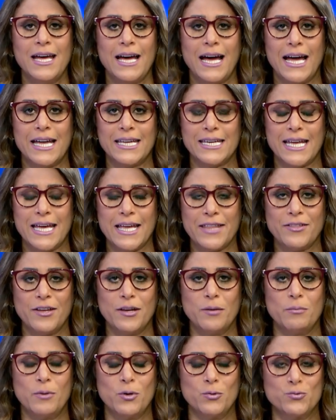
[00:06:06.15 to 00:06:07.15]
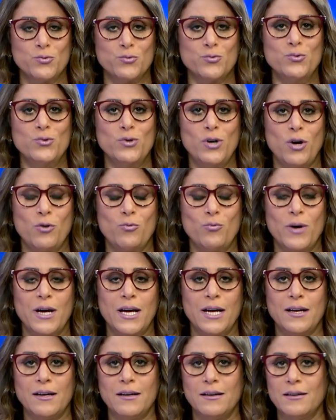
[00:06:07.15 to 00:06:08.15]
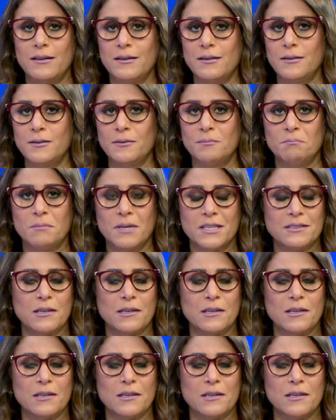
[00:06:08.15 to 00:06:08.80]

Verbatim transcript: عن هذا الموضوع الموضوع وما آه، آه،